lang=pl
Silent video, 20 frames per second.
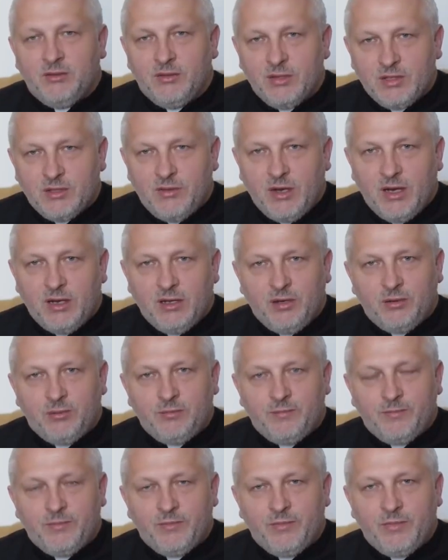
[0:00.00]

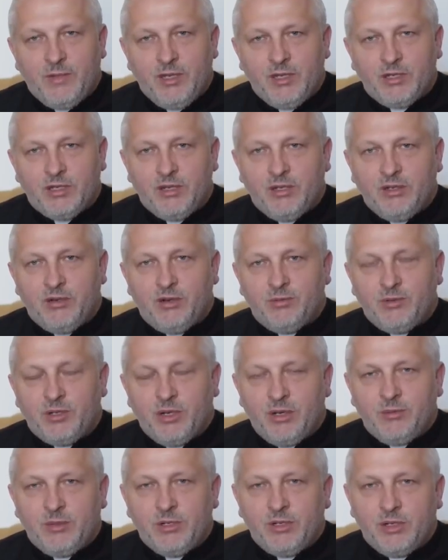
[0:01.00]
wyzwalał. Jeżeli
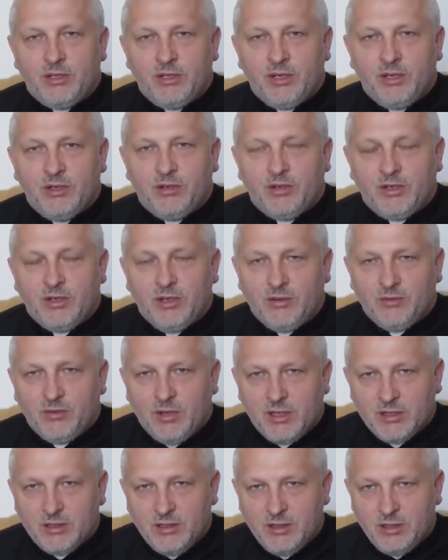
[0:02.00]
oprzemy się tylko i na
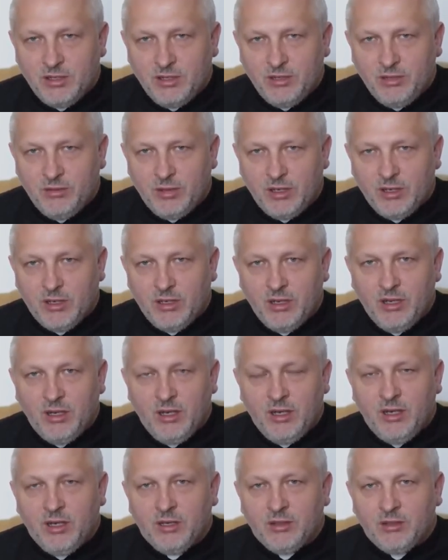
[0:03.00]
własnych siłach,
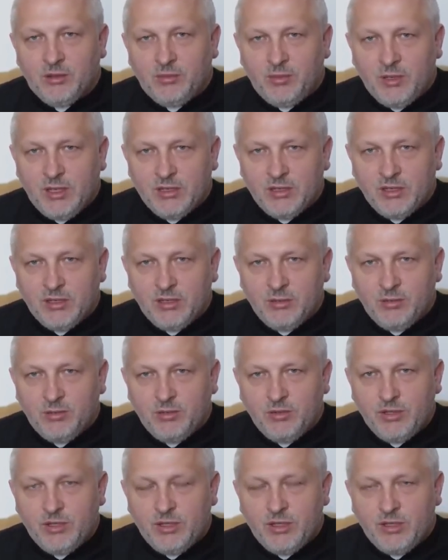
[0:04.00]
to prędzej czy
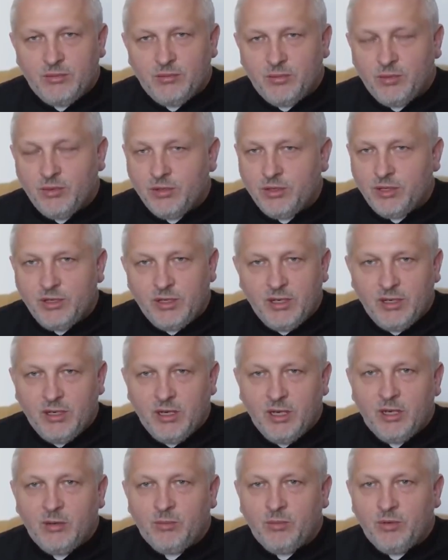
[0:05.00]
pójdzie, później
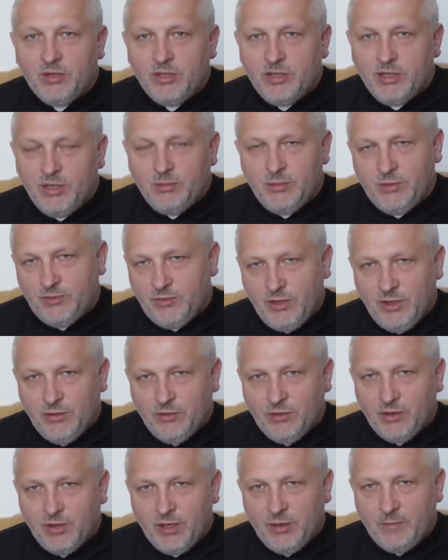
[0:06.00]
pójdziemy w
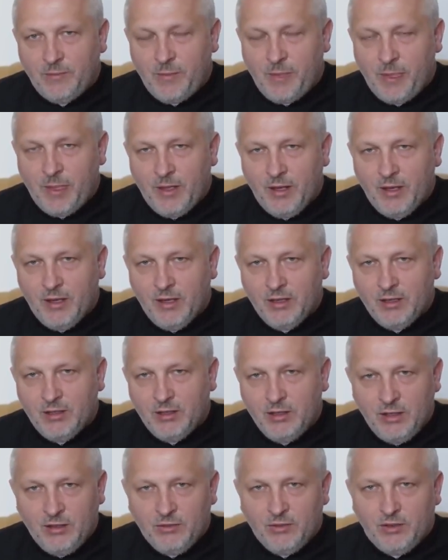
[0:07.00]
niewolę.
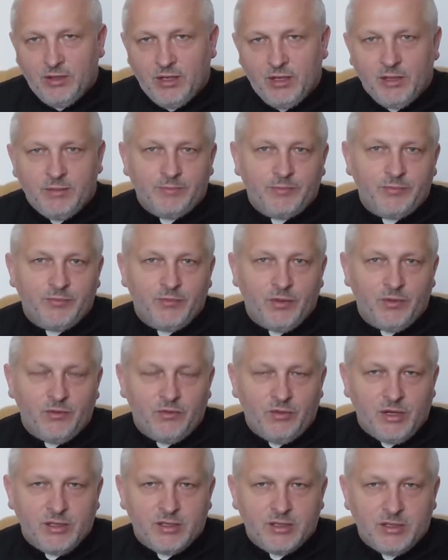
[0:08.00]
Niewolę
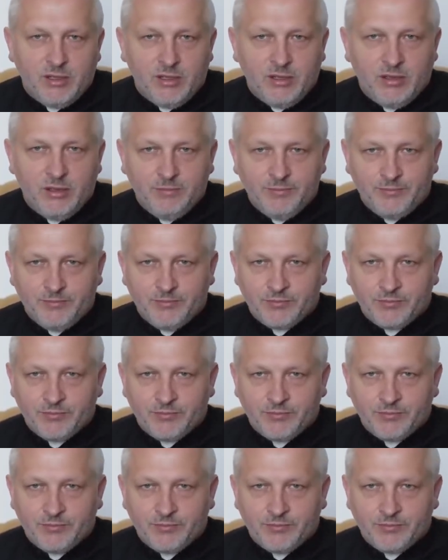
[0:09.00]
własnych